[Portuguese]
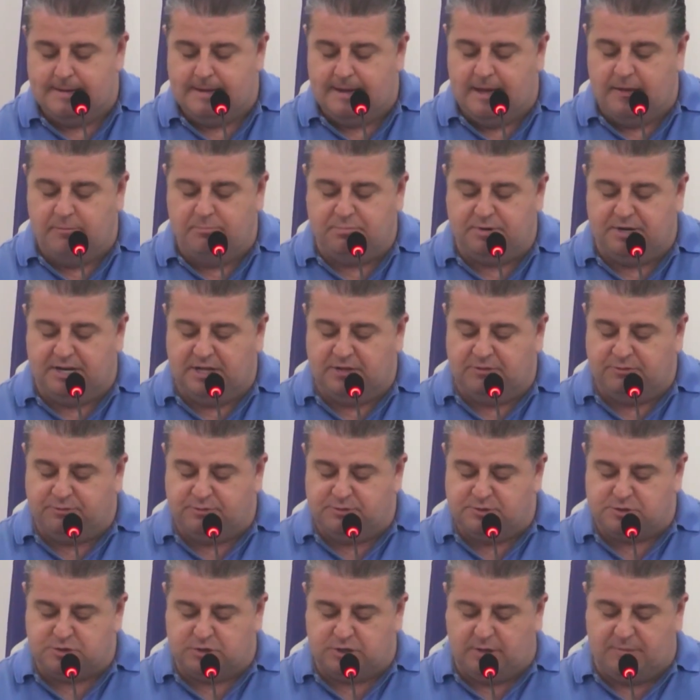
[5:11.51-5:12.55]
em pleno
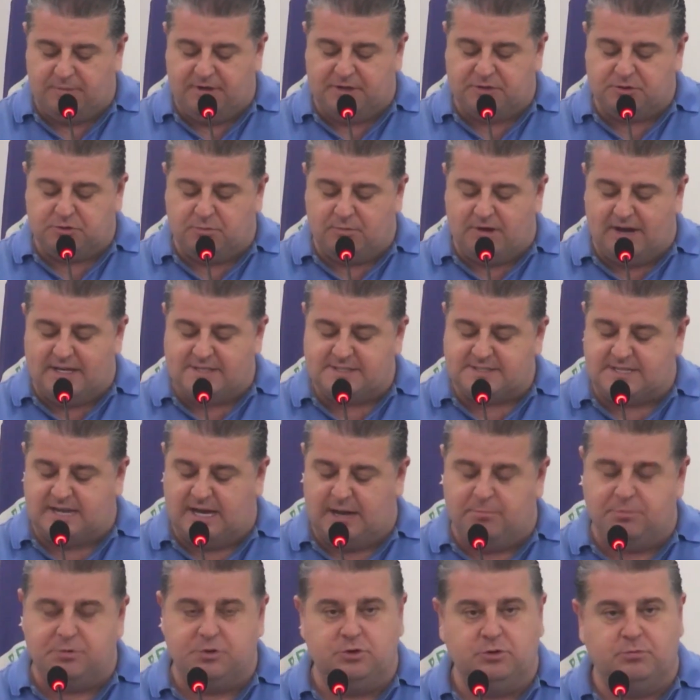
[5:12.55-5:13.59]
funcionamento o mais
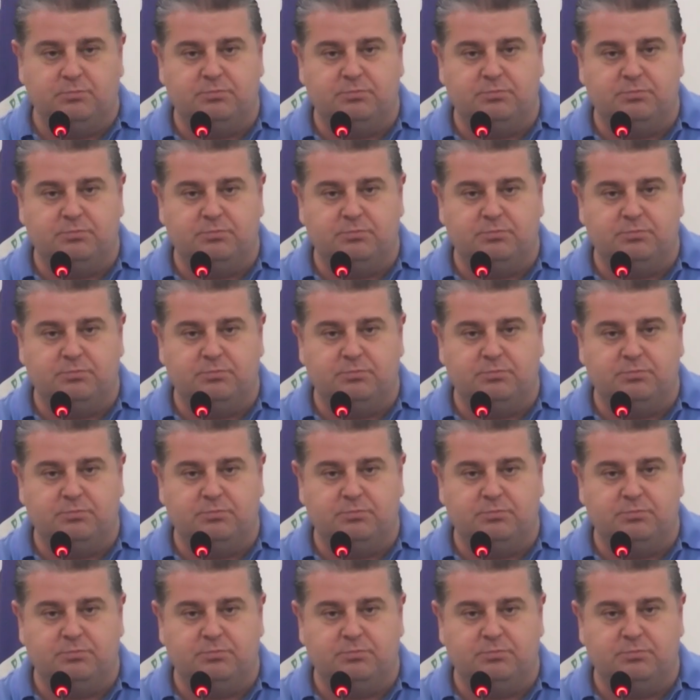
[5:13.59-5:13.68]
rápido